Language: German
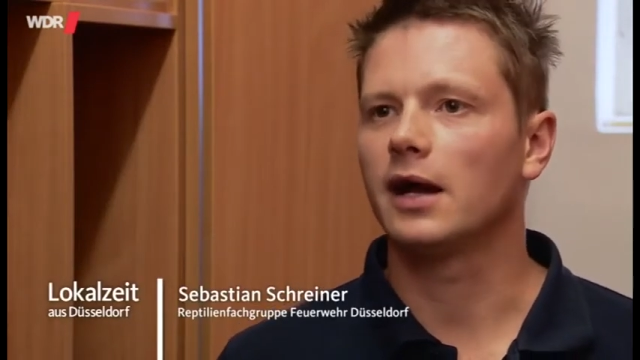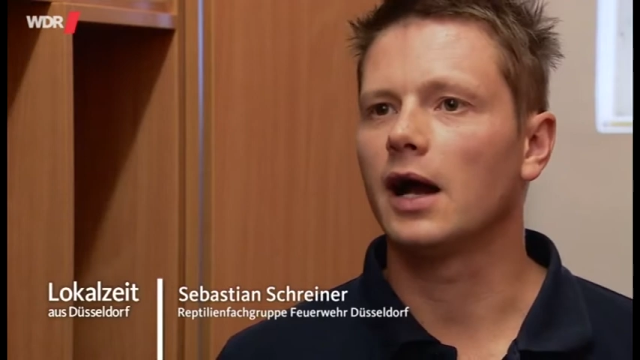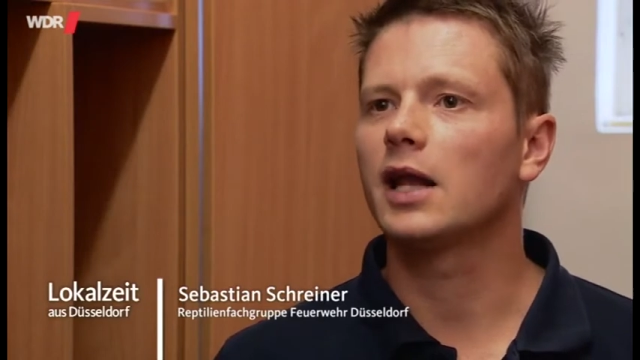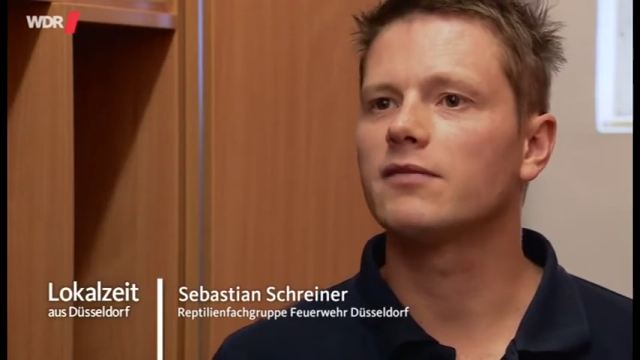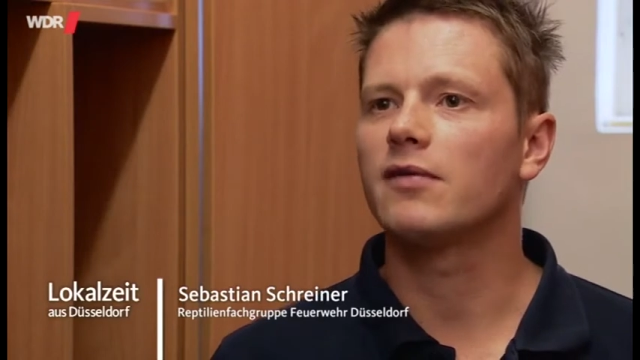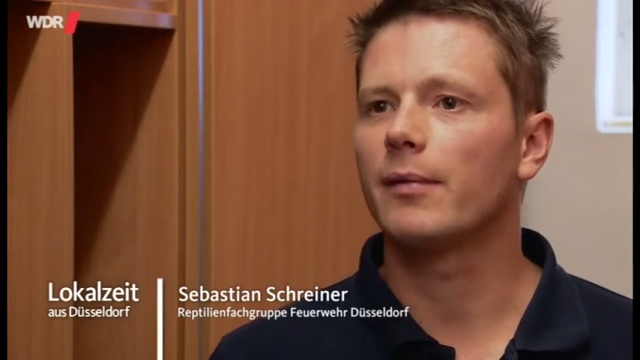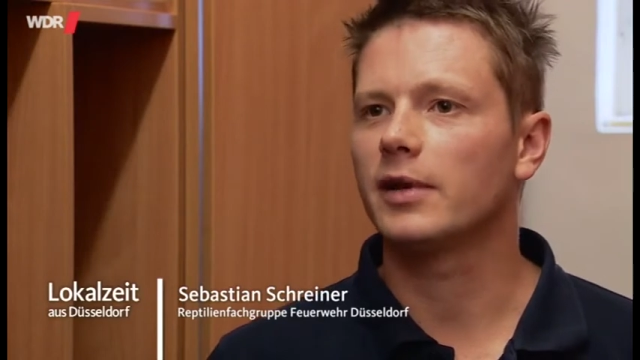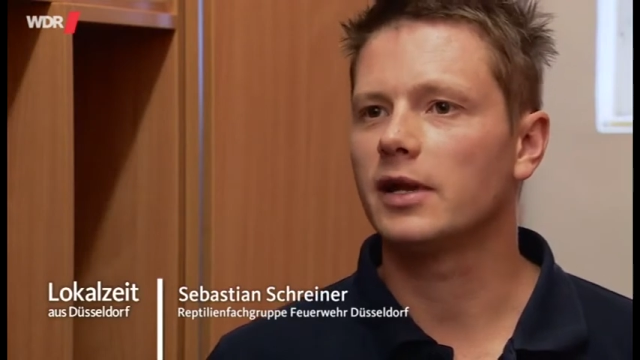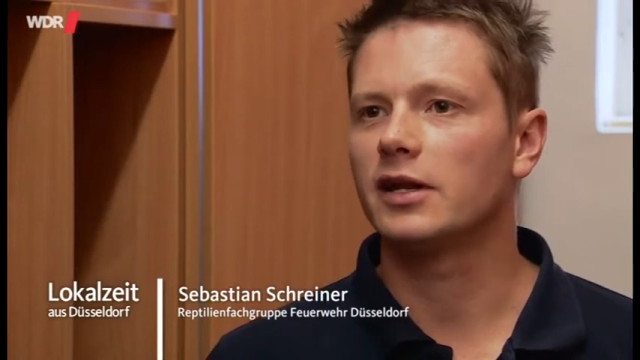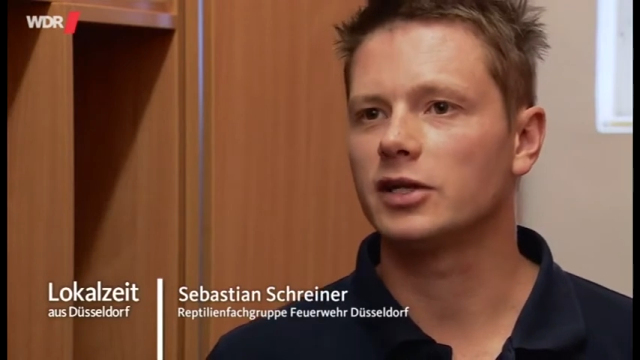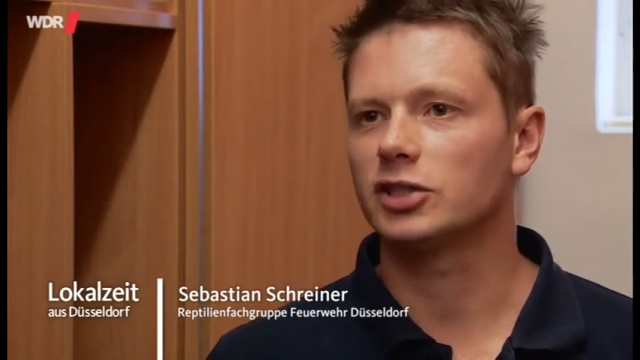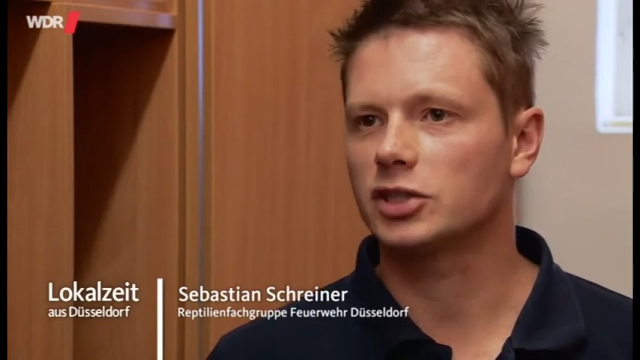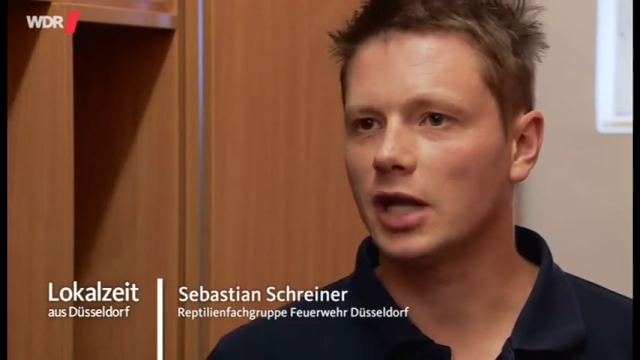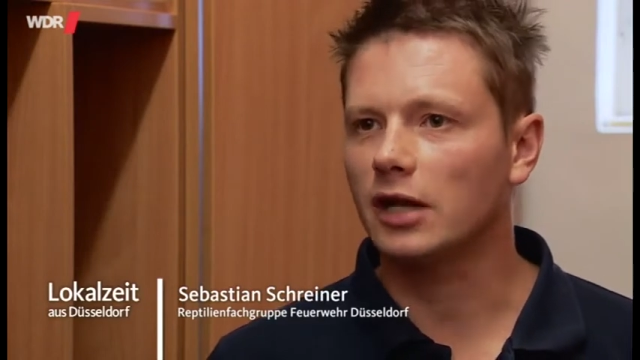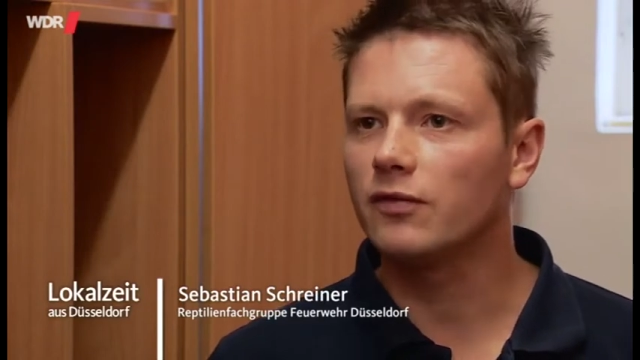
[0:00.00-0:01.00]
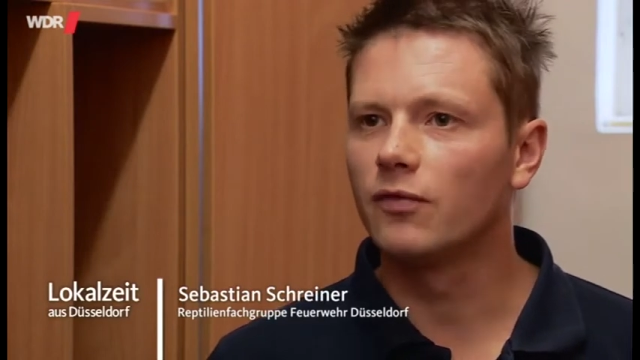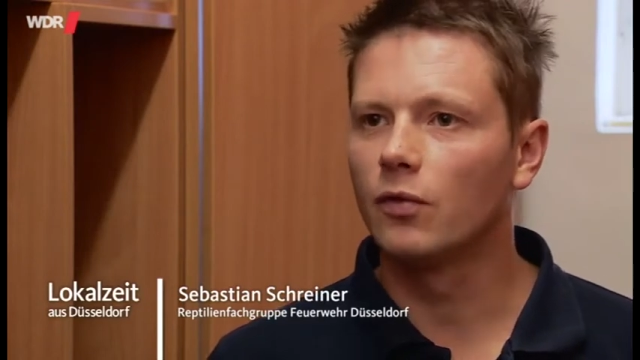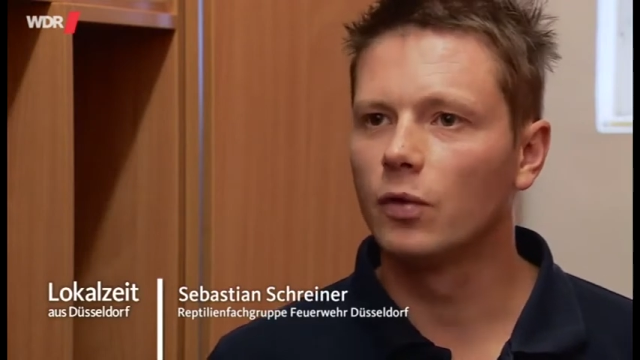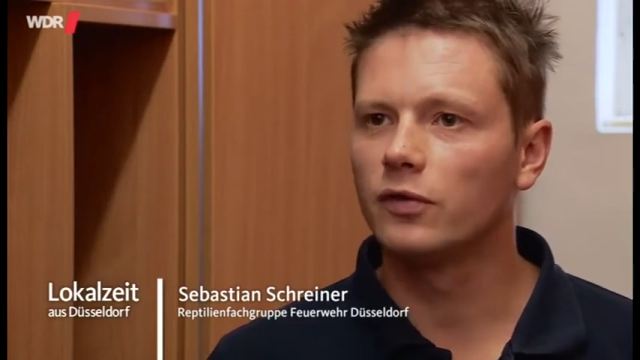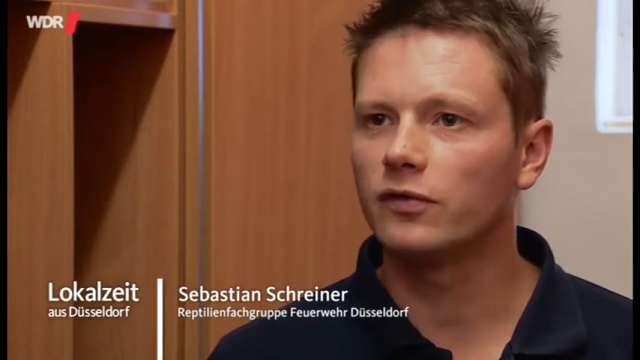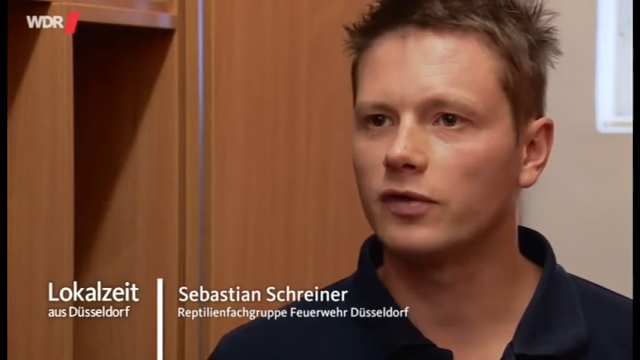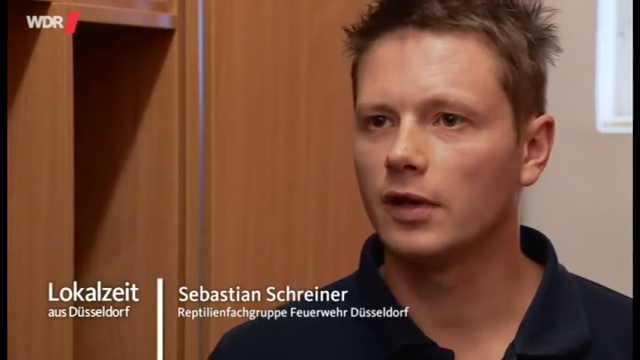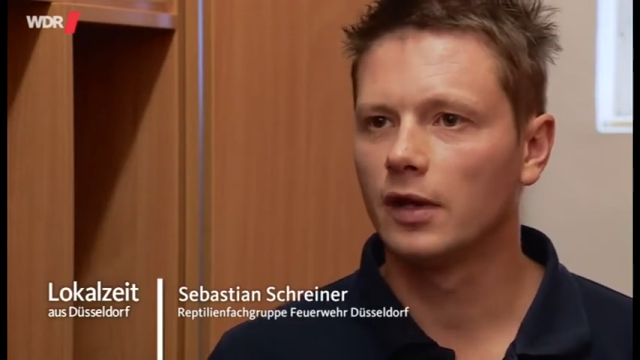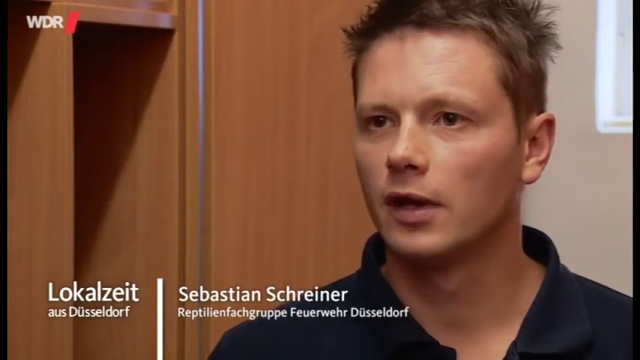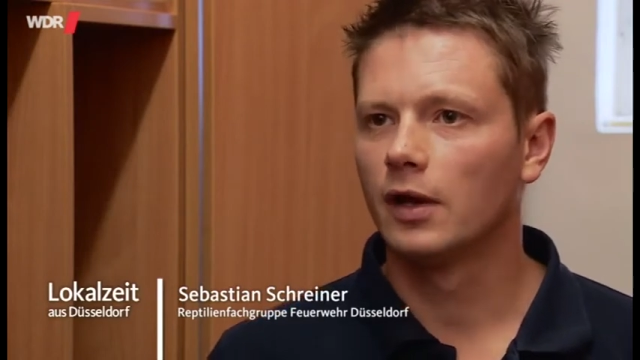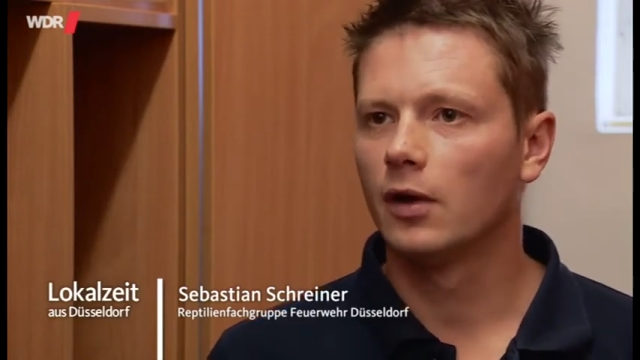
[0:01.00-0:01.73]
Gerade wenn man in der Stadt wohnt